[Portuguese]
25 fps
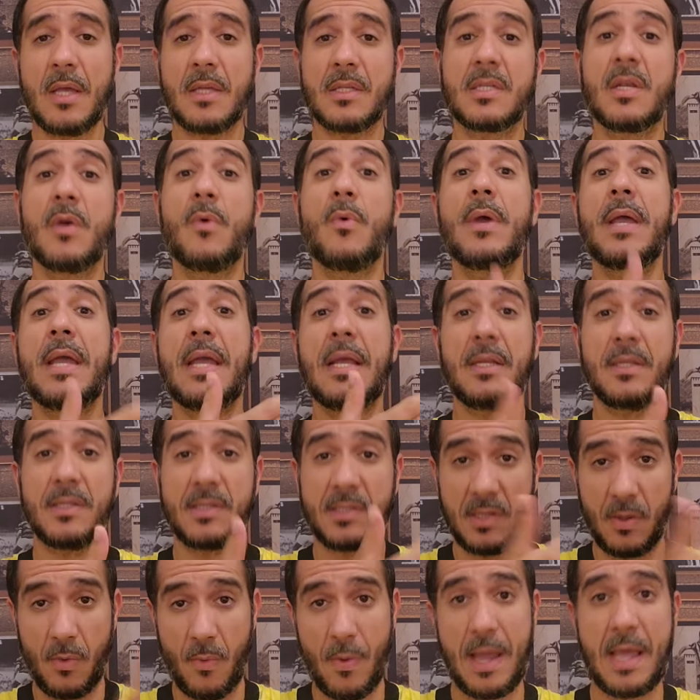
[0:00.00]
São
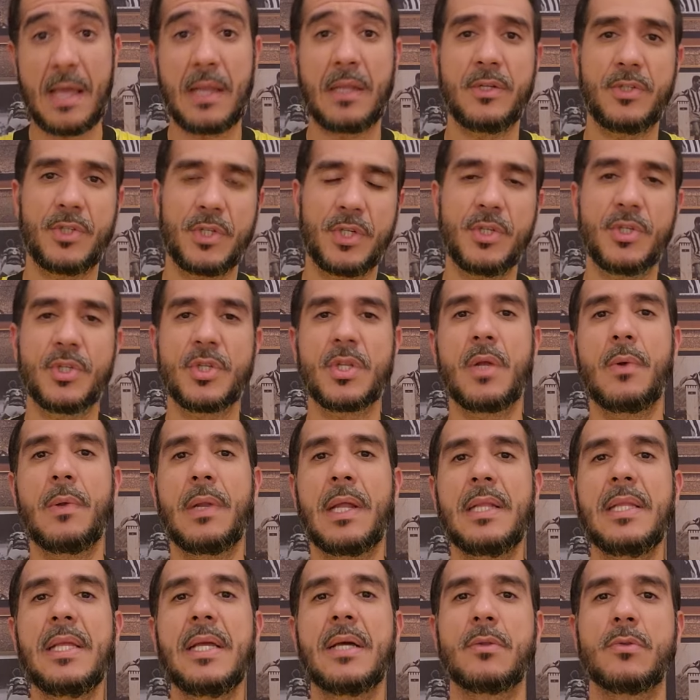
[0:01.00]
eles, são elas que estão
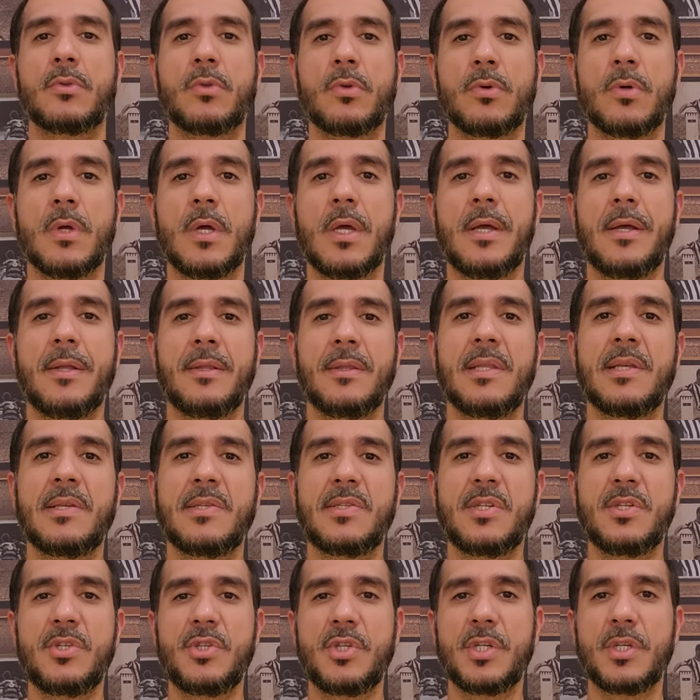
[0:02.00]
lá dentro,
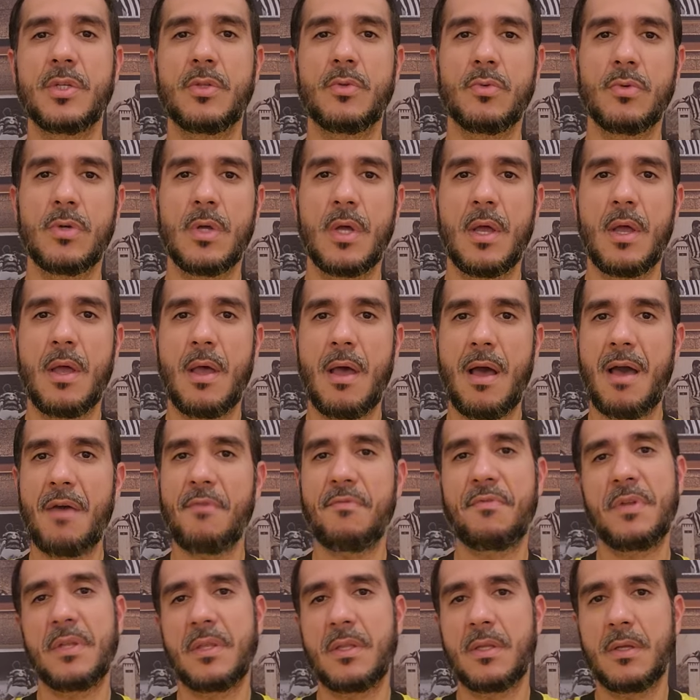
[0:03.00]
decidindo a
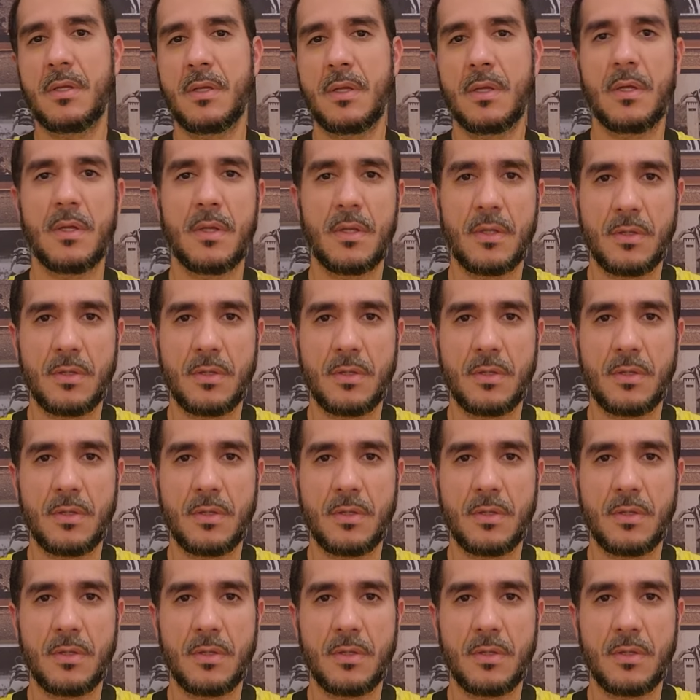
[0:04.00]
vida